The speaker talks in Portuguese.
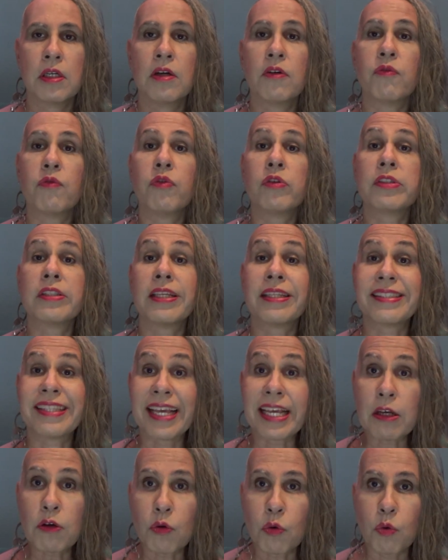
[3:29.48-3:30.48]
Você
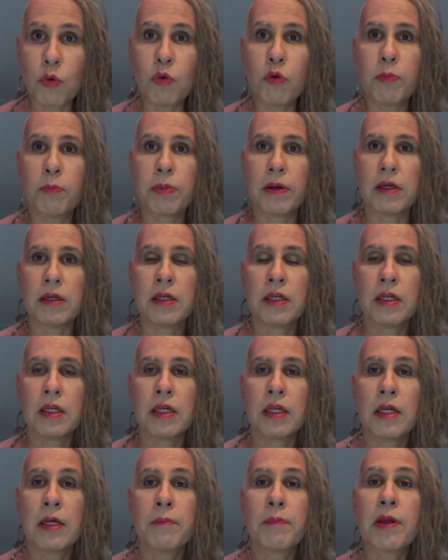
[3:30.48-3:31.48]
tem culpa
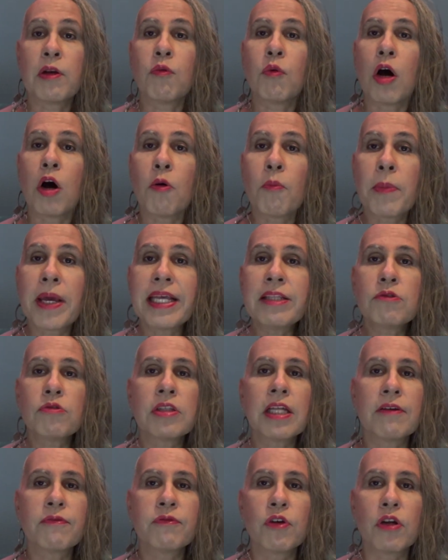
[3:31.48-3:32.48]
pelo aumento
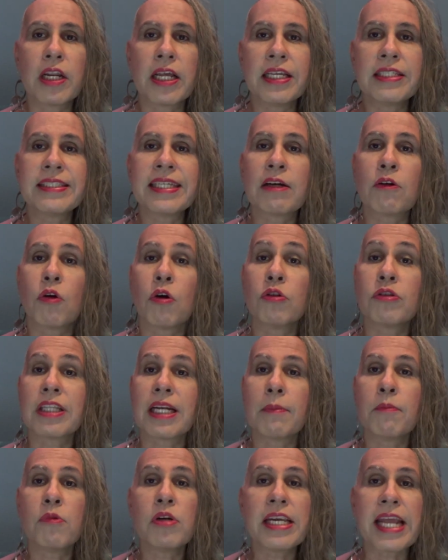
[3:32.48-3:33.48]
da violência
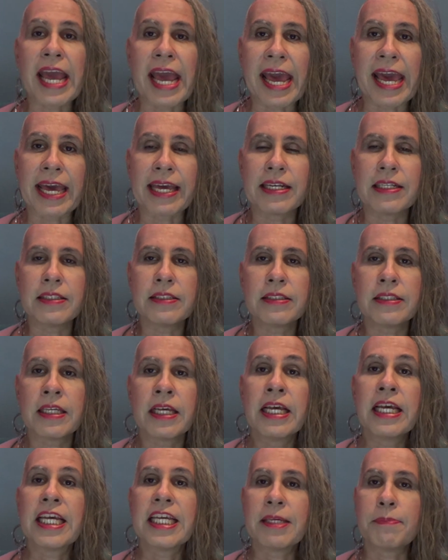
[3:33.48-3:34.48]
contra mulheres
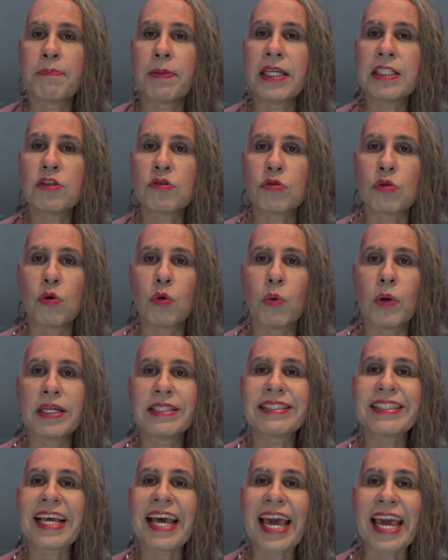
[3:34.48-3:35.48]
e
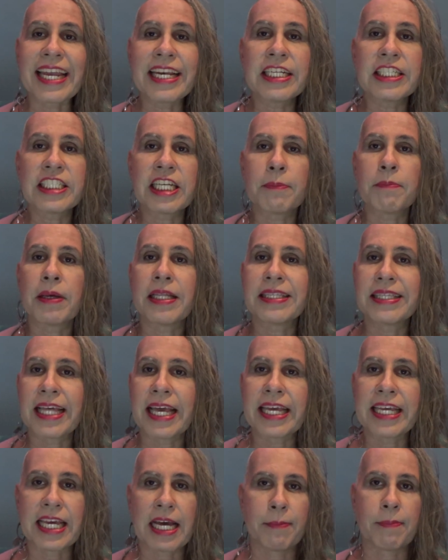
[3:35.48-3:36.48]
pessoas
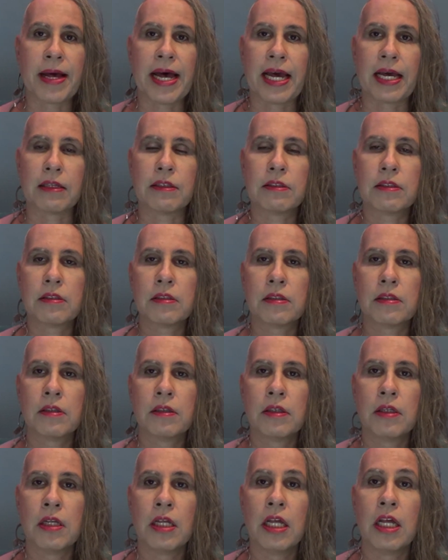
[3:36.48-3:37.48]
LGBTIA.
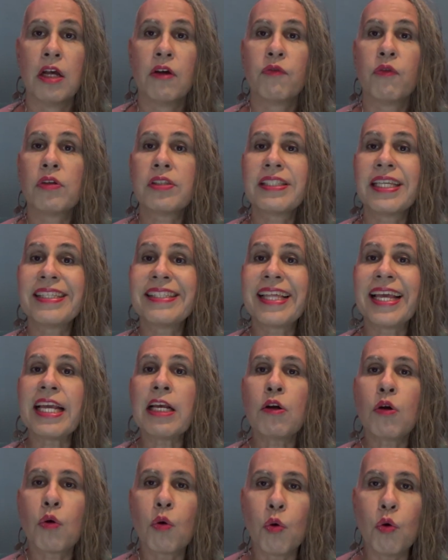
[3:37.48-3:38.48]
Você tem
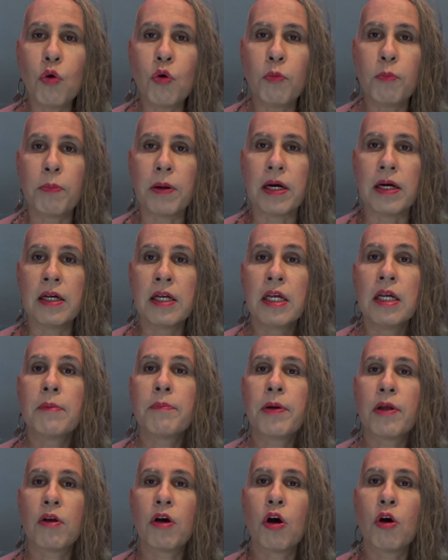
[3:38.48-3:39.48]
culpa
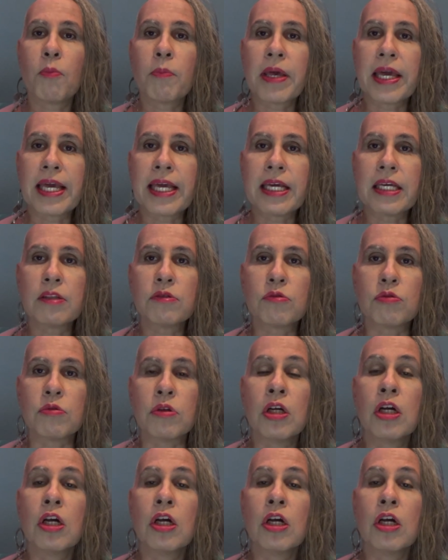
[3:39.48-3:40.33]
pelo aumento